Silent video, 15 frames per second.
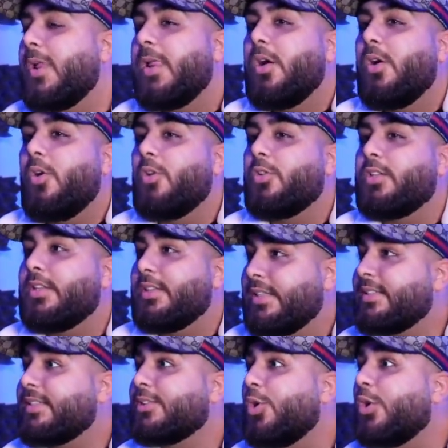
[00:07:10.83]
Hm. Und
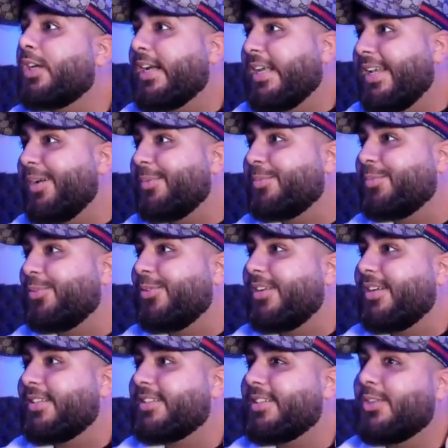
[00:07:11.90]
das hat auch geklappt,
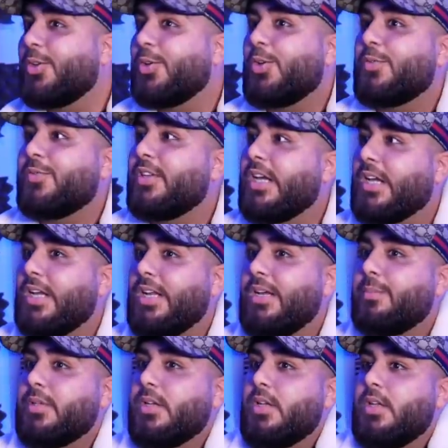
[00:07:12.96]
Bruder. Das hat yeah. auch irgendwie geklappt.